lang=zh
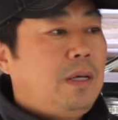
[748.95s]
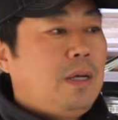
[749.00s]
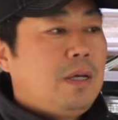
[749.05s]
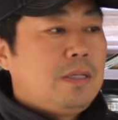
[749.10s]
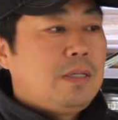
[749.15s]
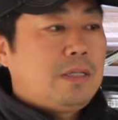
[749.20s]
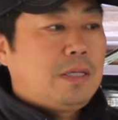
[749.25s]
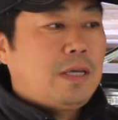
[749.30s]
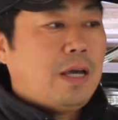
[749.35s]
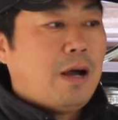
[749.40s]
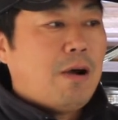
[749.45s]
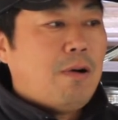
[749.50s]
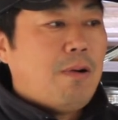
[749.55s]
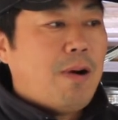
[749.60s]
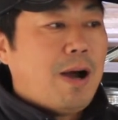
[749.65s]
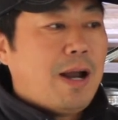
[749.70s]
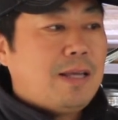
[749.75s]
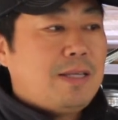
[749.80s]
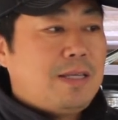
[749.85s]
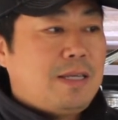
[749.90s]
强
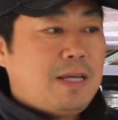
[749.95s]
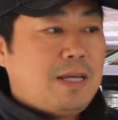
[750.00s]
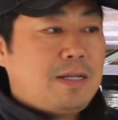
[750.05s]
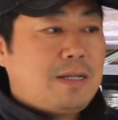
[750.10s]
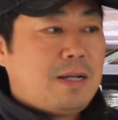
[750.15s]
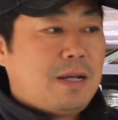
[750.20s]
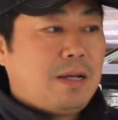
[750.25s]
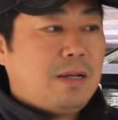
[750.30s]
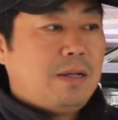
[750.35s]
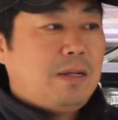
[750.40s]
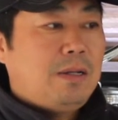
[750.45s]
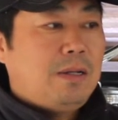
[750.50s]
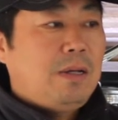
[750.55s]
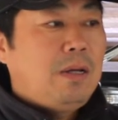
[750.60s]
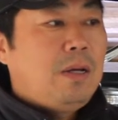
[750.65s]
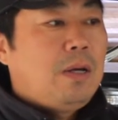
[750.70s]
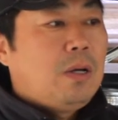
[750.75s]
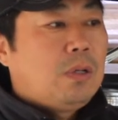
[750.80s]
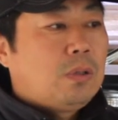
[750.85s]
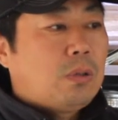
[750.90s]
化了线上，
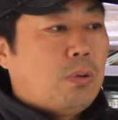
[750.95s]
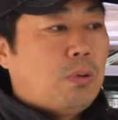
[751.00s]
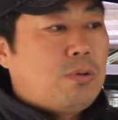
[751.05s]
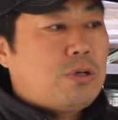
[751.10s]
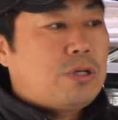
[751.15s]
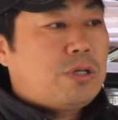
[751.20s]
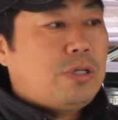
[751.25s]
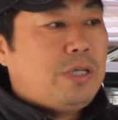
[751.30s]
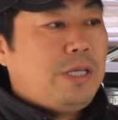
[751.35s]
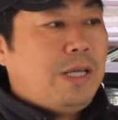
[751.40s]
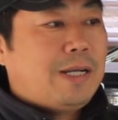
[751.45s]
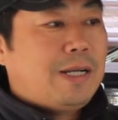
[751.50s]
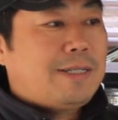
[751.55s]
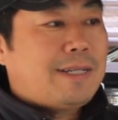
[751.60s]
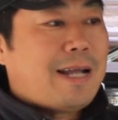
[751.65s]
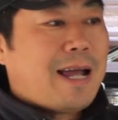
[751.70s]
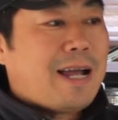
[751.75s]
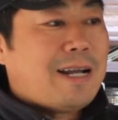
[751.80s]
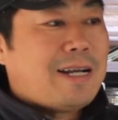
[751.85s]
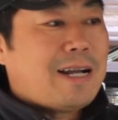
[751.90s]
同时也
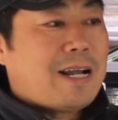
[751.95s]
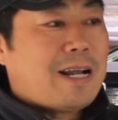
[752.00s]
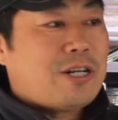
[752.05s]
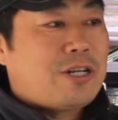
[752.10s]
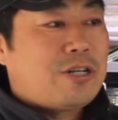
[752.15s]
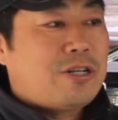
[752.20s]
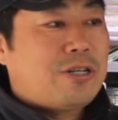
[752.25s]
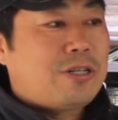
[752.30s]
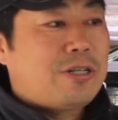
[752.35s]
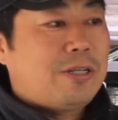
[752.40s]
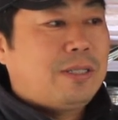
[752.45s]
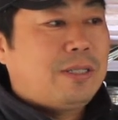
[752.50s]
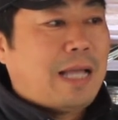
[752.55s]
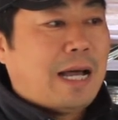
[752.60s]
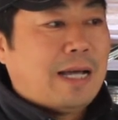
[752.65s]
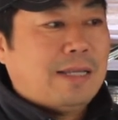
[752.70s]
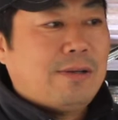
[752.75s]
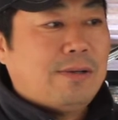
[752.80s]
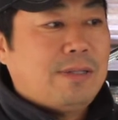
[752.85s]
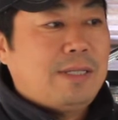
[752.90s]
扎扎实实的
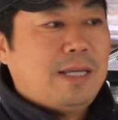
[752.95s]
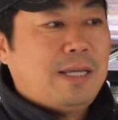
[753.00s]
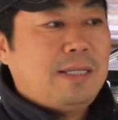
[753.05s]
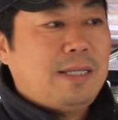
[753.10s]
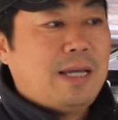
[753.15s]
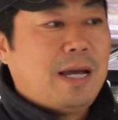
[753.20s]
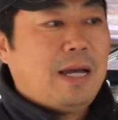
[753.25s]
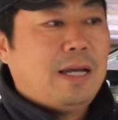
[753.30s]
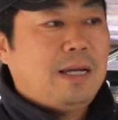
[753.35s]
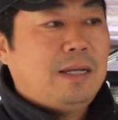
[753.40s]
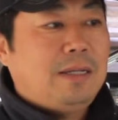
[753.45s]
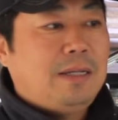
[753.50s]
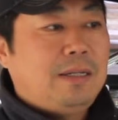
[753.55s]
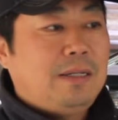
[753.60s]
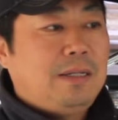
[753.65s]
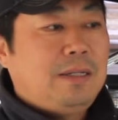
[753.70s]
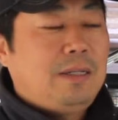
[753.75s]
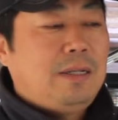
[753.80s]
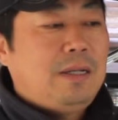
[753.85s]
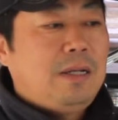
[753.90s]
打造线下。
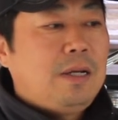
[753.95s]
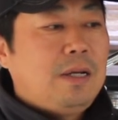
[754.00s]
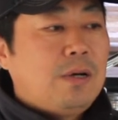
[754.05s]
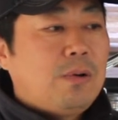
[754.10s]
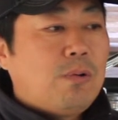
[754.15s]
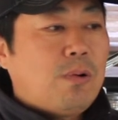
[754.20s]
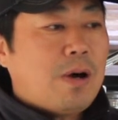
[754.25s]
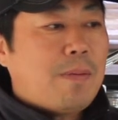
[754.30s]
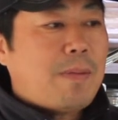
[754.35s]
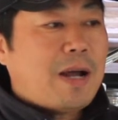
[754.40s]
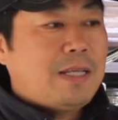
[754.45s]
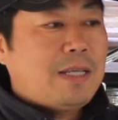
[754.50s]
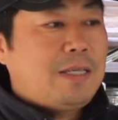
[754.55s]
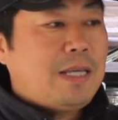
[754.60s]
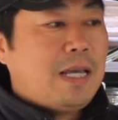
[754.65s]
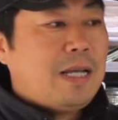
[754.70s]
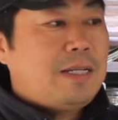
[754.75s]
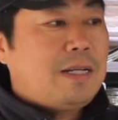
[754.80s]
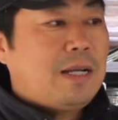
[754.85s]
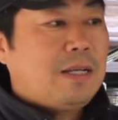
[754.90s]
沃尔玛
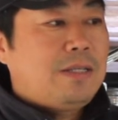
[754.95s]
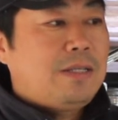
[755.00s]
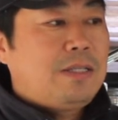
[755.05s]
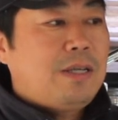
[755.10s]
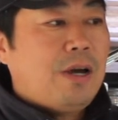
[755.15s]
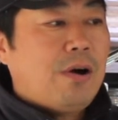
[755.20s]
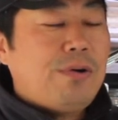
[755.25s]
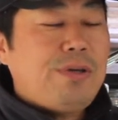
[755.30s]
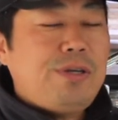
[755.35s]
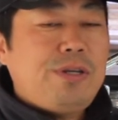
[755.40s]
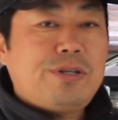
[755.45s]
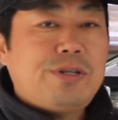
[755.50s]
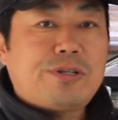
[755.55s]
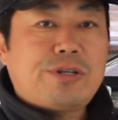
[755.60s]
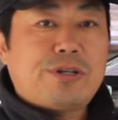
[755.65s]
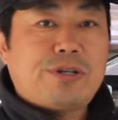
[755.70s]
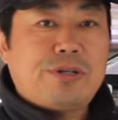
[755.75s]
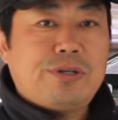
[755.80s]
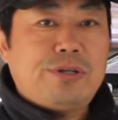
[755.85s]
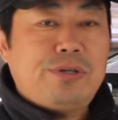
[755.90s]
线上交易持